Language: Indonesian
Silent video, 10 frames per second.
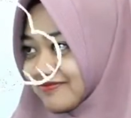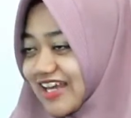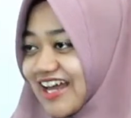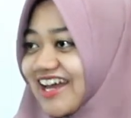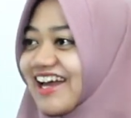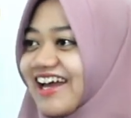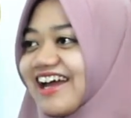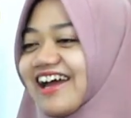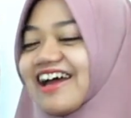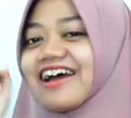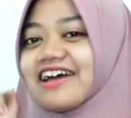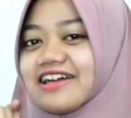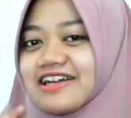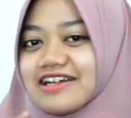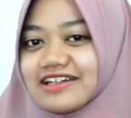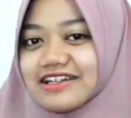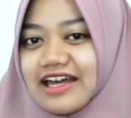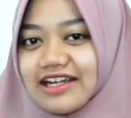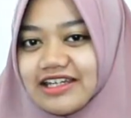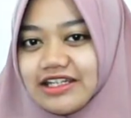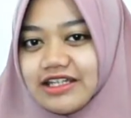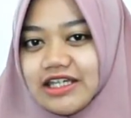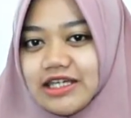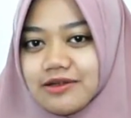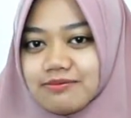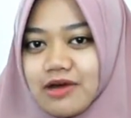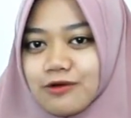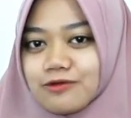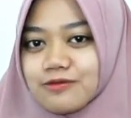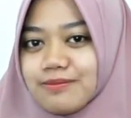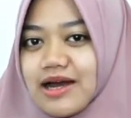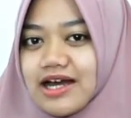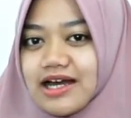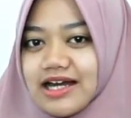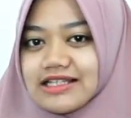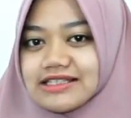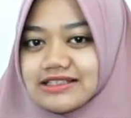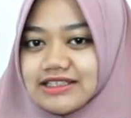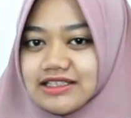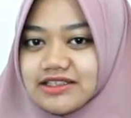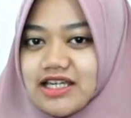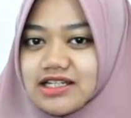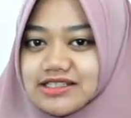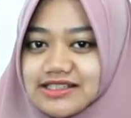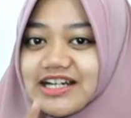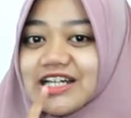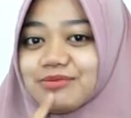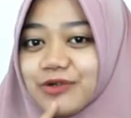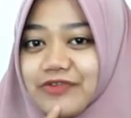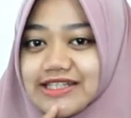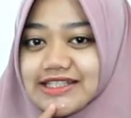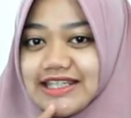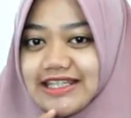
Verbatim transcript: Ah, Kali ini mau bahas tentang zakat profesi.